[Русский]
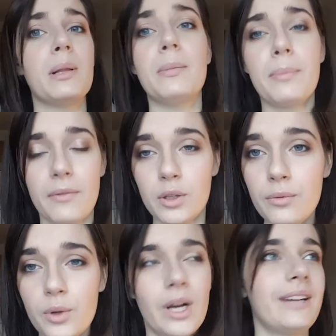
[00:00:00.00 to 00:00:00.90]
не было бы проводов
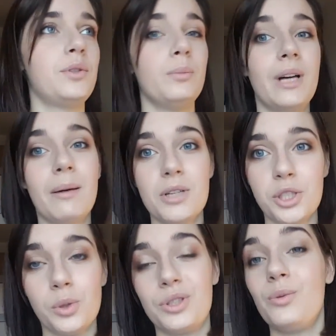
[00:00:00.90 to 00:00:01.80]
в руках, все бы
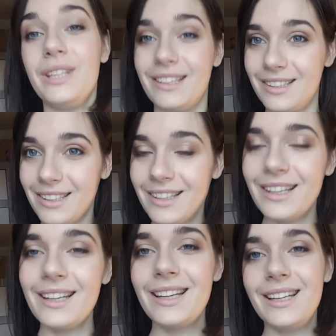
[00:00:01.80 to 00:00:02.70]
обошлось. Но нет.
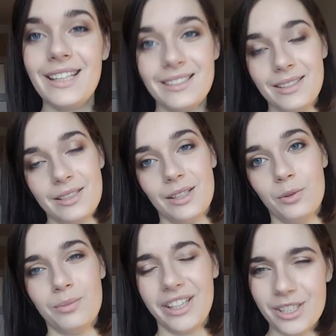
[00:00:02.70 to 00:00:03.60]
Я
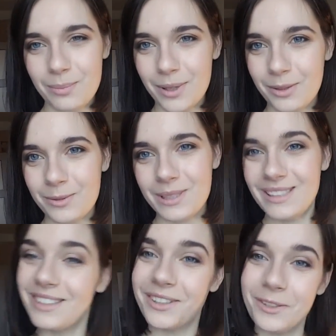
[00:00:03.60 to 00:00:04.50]
стрессанула. Мне кажется, пару
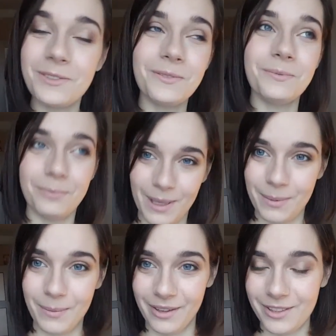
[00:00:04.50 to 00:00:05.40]
седых волос у меня
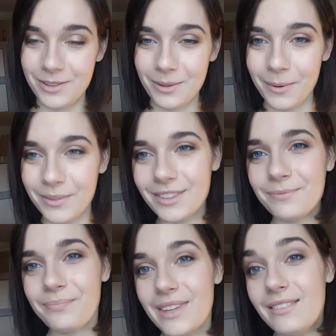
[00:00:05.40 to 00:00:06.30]
прибавилось в тот момент.
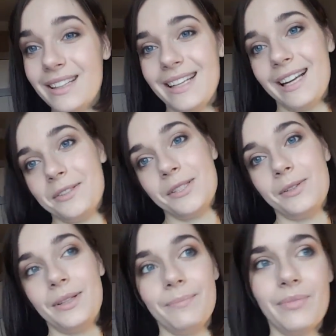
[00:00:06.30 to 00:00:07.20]
Вот такая вот
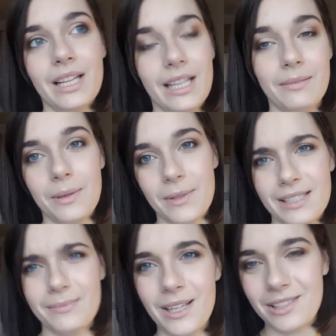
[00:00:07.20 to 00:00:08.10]
история. Ладно, мне пора
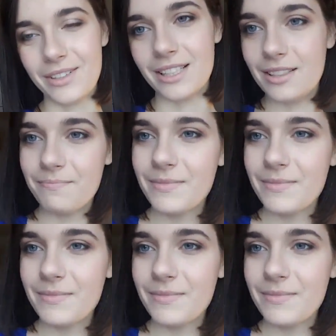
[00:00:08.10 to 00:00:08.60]
собираться выходить.